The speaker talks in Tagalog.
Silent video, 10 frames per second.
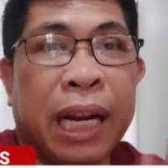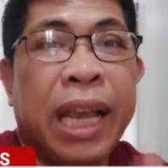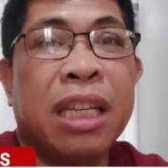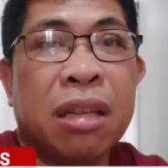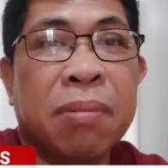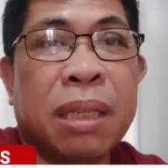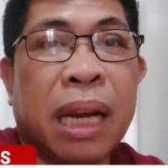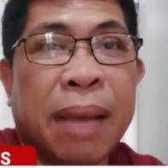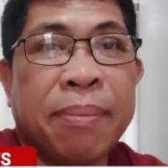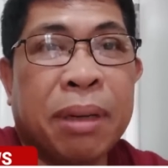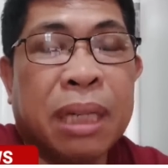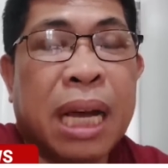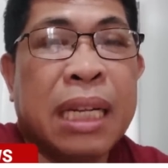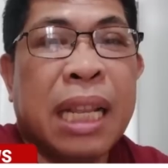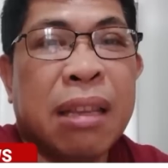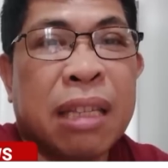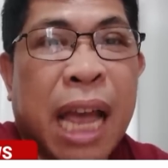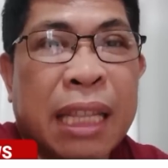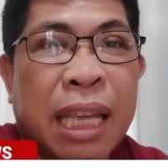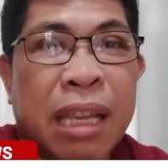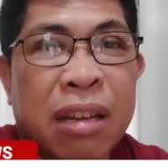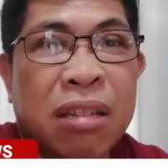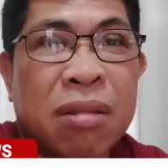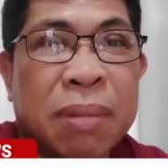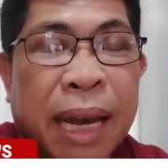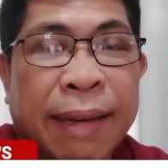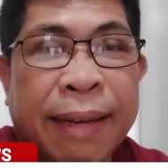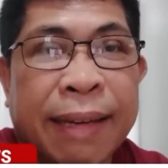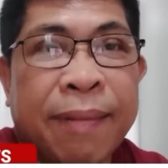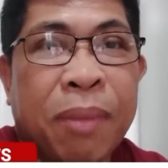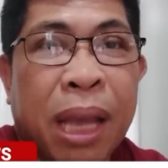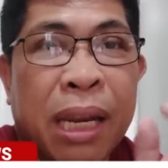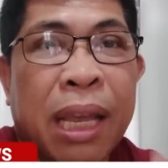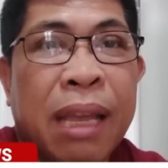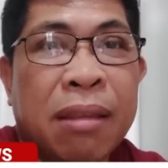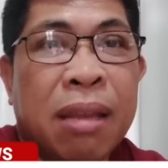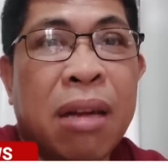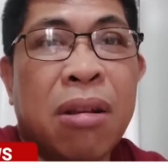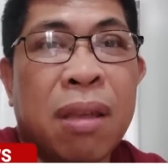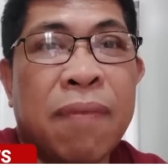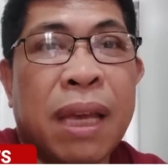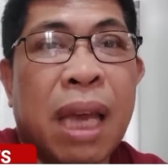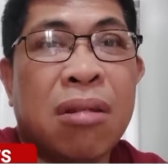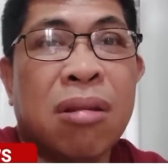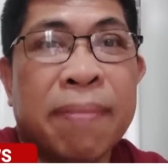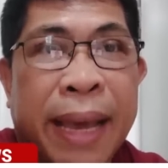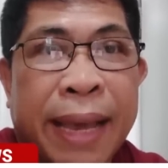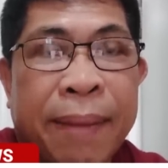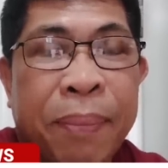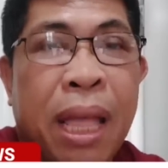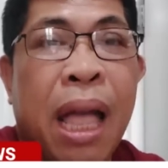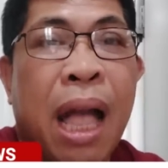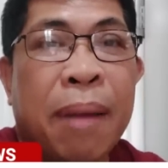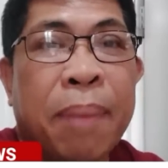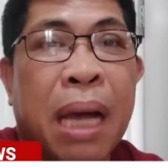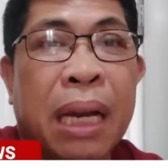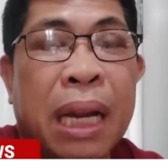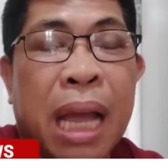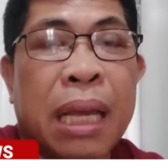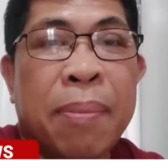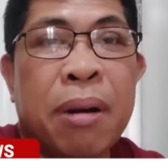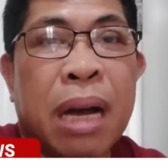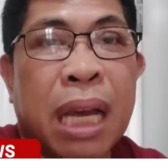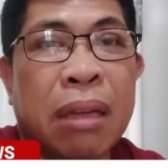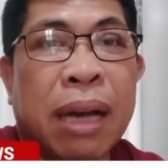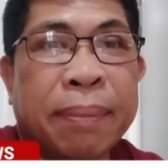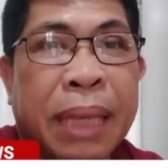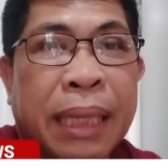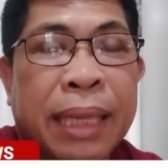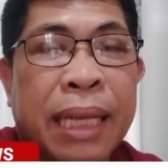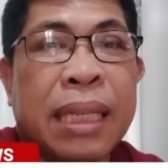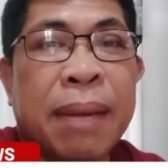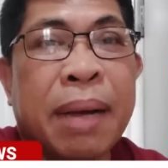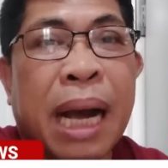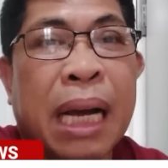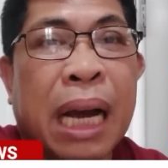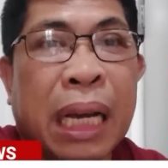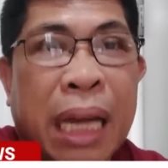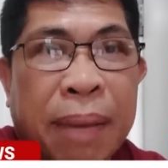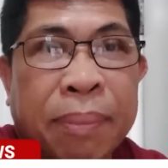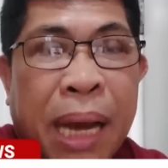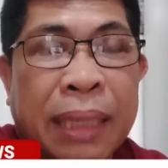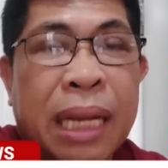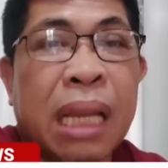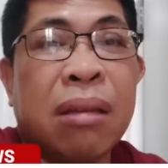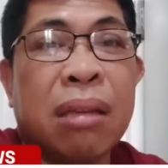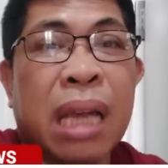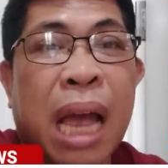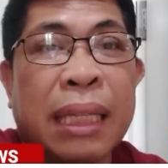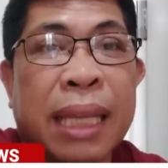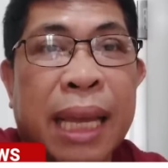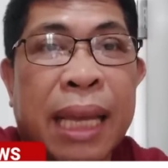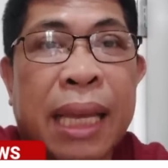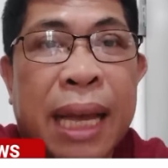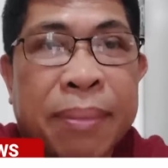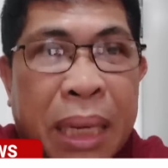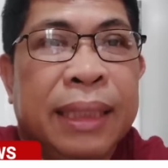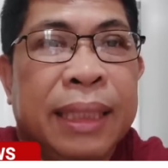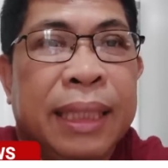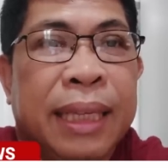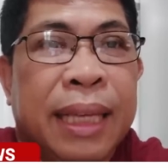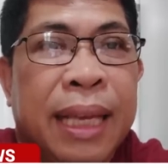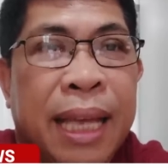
click subscribe muna dito sa ating YouTube channel and hit the notification bell para lagi po kayong updated sa mga kaganapan dito sa ating uh, bansa.